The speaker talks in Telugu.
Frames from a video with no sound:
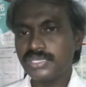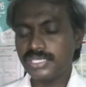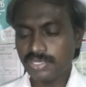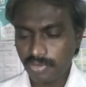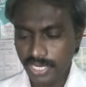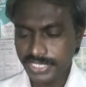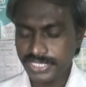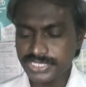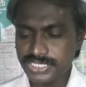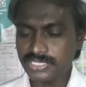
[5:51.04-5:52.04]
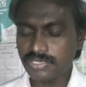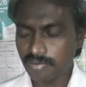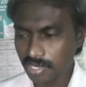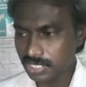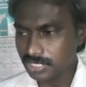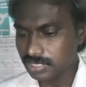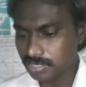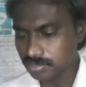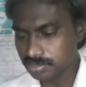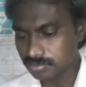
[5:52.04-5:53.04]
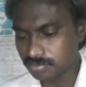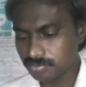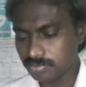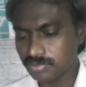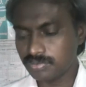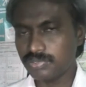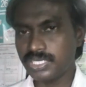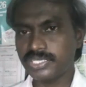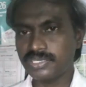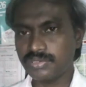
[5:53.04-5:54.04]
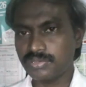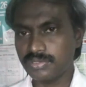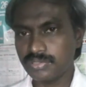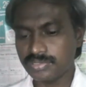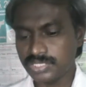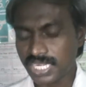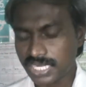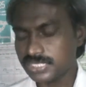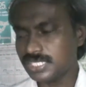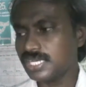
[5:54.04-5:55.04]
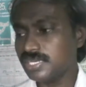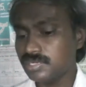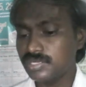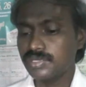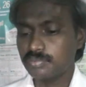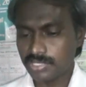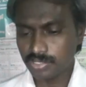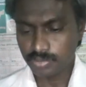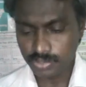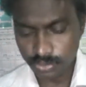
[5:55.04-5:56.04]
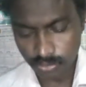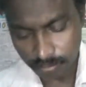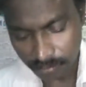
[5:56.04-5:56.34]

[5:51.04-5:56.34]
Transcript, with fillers: ఇంక వాటినిచ్చి వాటి యొక్క వాటి యొక్క ధర అంతా మరొక వస్తువులను